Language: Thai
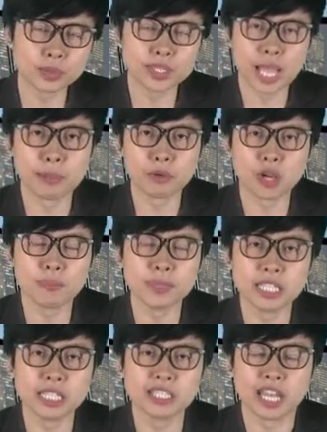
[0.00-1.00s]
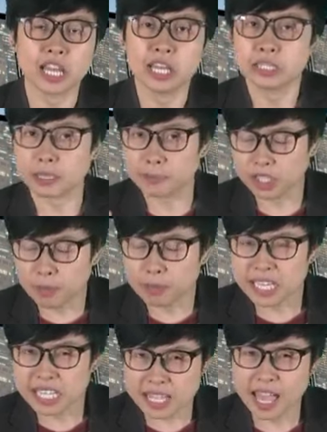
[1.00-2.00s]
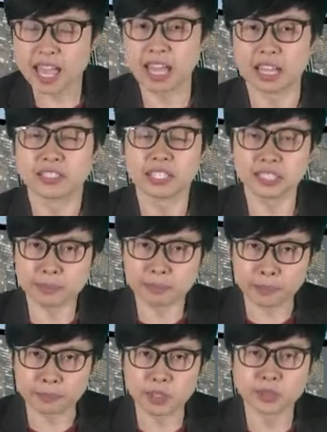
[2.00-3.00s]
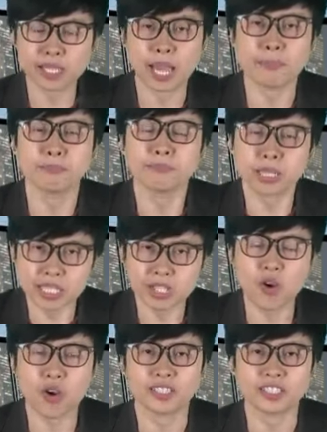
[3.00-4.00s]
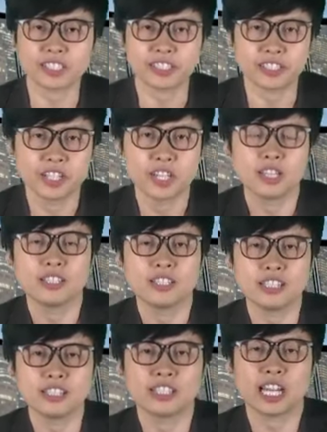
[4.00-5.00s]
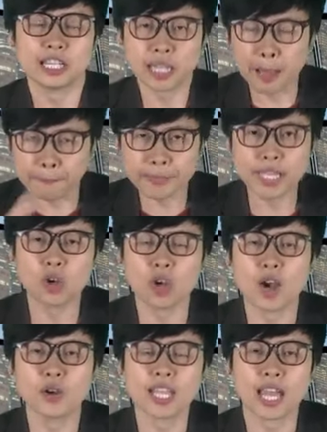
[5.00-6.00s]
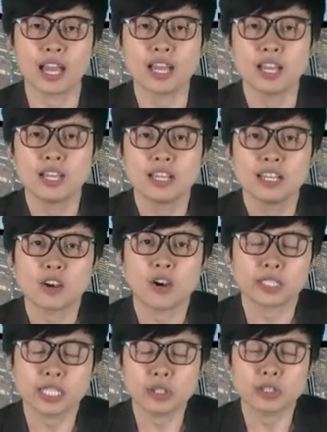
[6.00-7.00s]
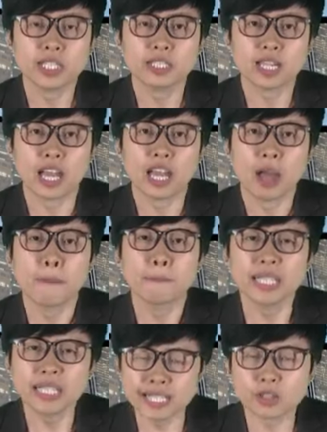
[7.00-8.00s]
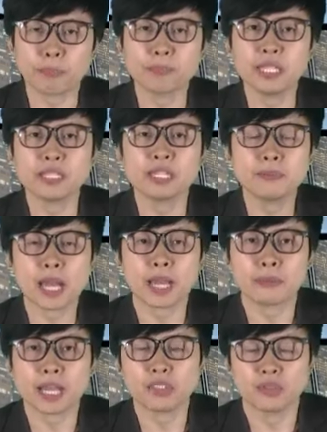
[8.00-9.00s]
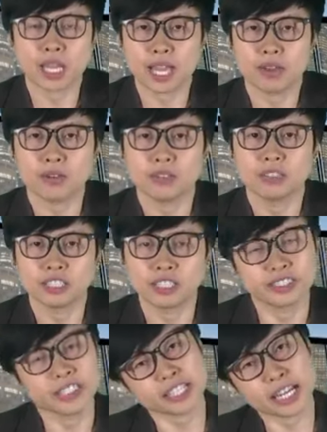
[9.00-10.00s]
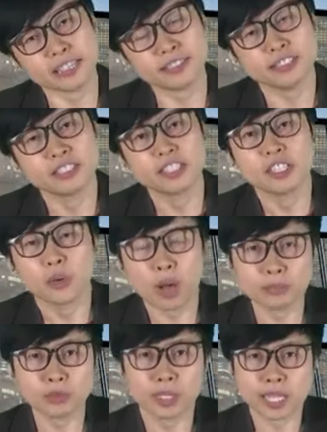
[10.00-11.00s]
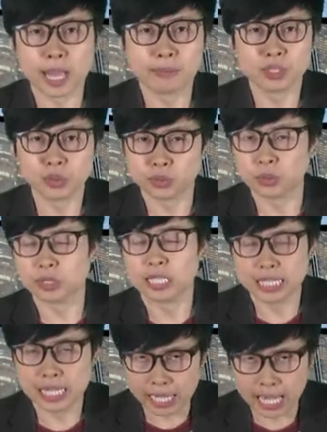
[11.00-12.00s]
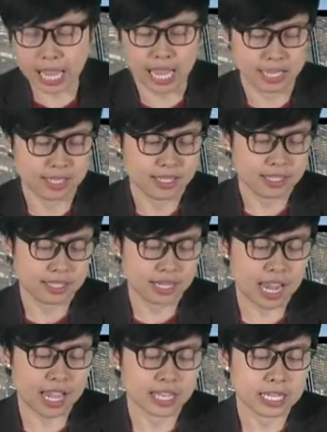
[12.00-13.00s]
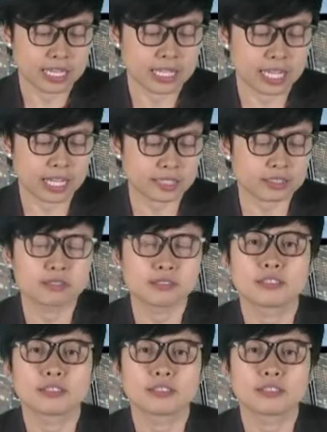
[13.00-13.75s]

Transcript: Q3 ของเขาไม่ดีเนี่ยแต่มันก็ไม่ได้แย่ถ้าเทียบกับ Q3 ปีก่อนนะคะเออและทั้งปีของเขาเนี่ยของ DOD นะ มันดีกว่าปีที่ผ่านมาอยู่แล้ว เออดังนั้นความสวยงามมันอยู่ตรงนี้แหละค่ะนะและ